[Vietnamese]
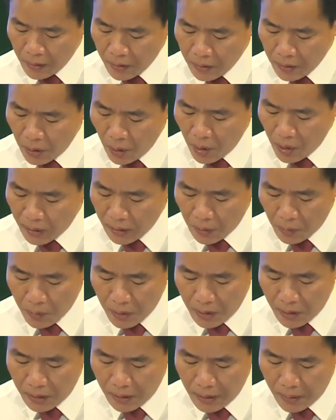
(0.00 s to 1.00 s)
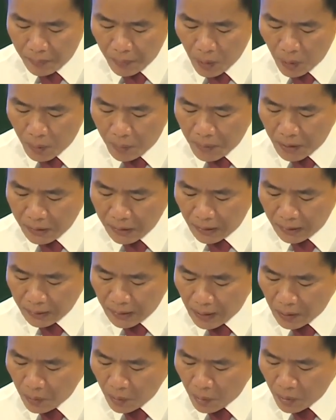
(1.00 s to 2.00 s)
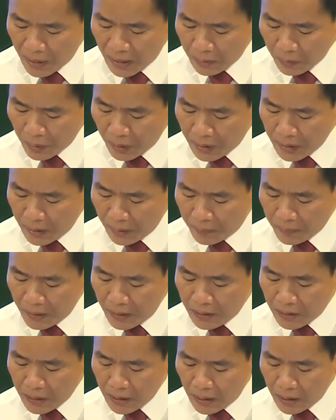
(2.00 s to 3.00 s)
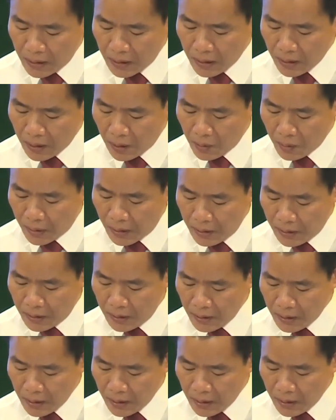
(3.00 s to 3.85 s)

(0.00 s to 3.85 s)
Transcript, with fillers: cho hoạt động khởi nghiệp đổi mới sáng tạo của các doanh nghiệp đi trước còn ít